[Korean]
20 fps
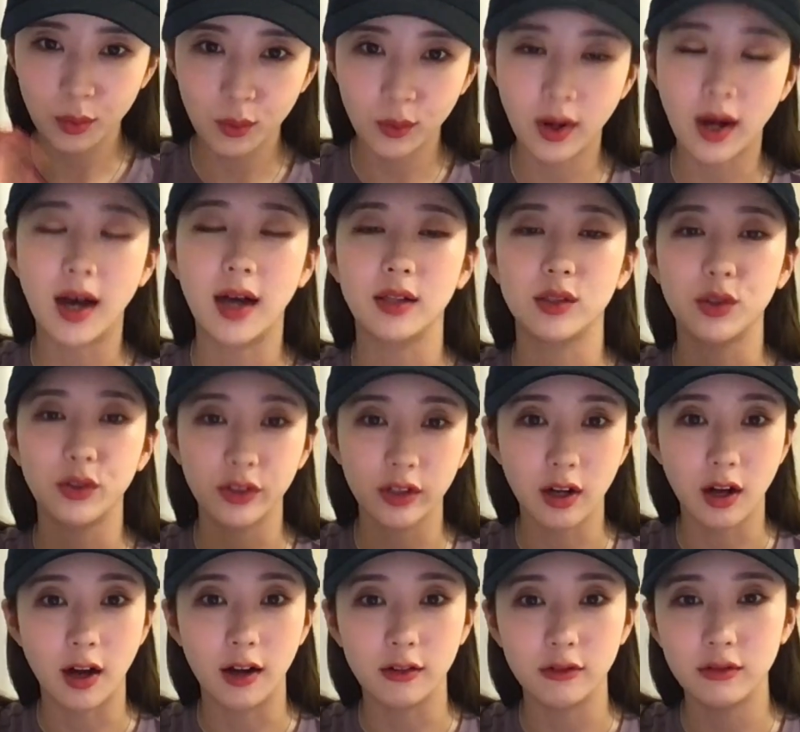가전
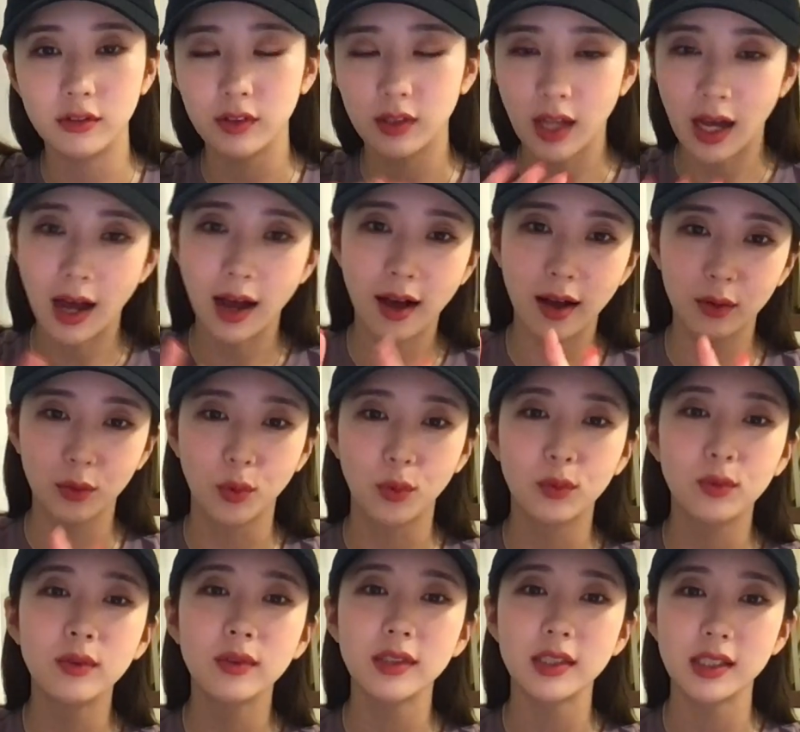가구를 다
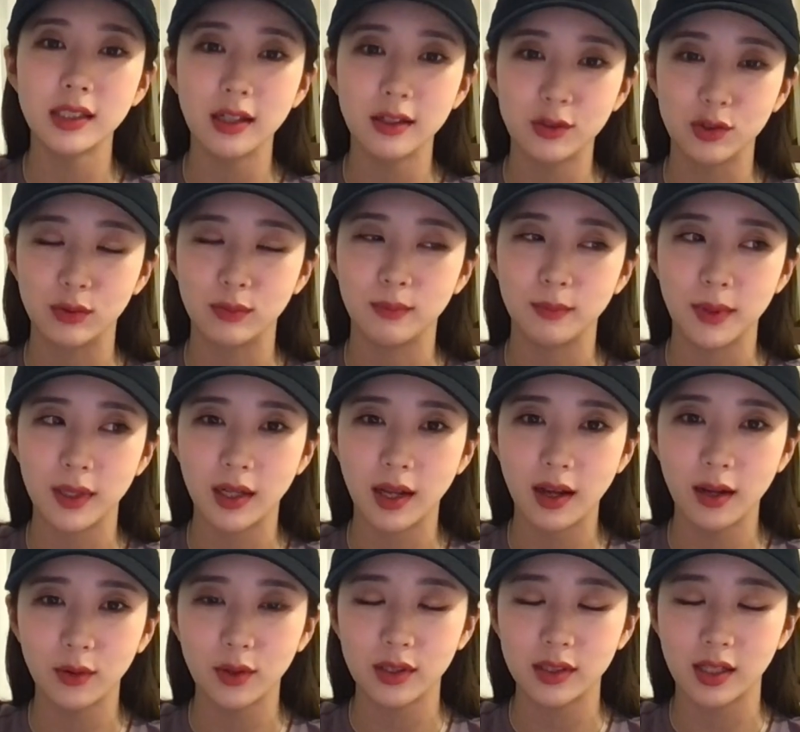동시에 준비를
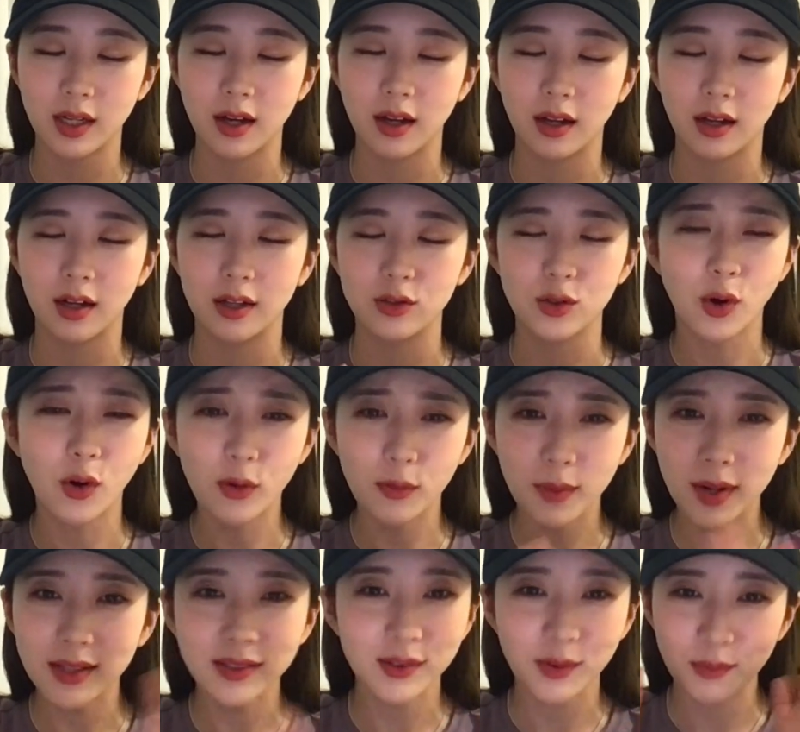해야 되는 상황이라 정말
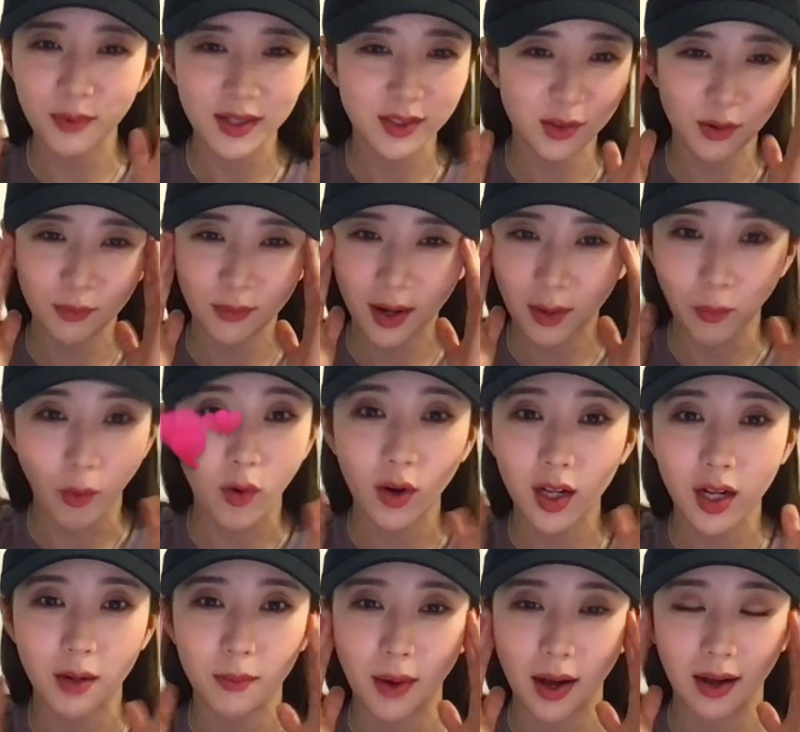정말 정말
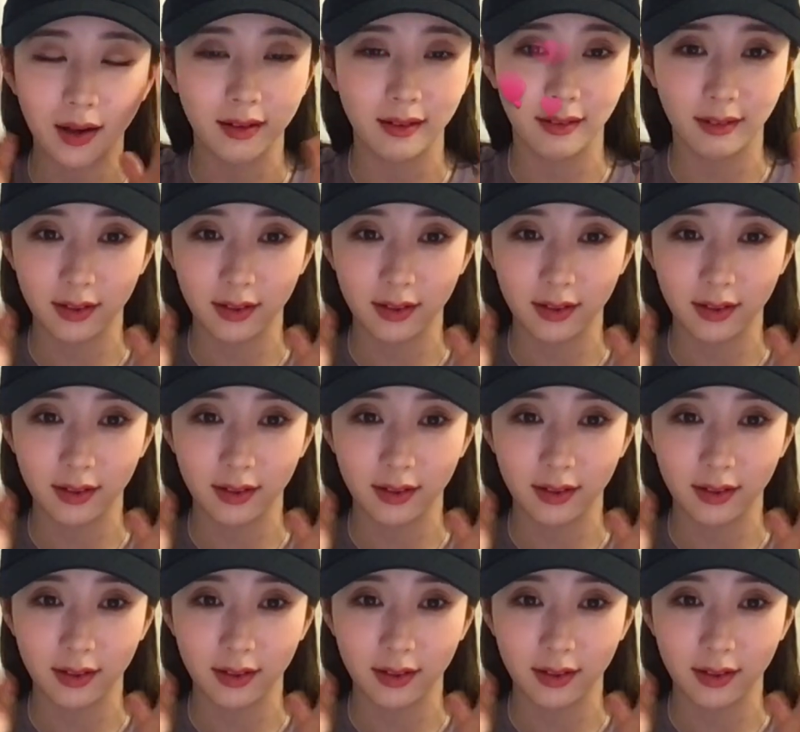머리가 막